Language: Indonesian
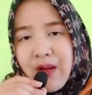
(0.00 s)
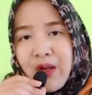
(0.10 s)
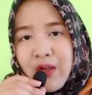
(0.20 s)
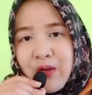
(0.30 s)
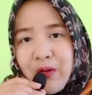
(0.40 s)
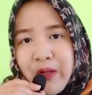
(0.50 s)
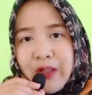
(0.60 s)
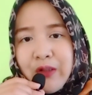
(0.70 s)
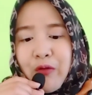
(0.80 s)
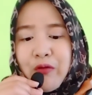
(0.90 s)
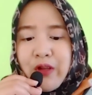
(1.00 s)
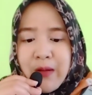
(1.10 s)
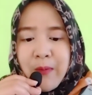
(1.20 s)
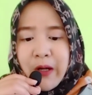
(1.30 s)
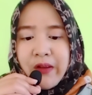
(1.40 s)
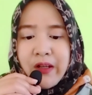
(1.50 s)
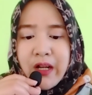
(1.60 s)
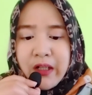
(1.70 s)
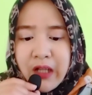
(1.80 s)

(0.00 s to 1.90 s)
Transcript: Itu instruksi presidennya.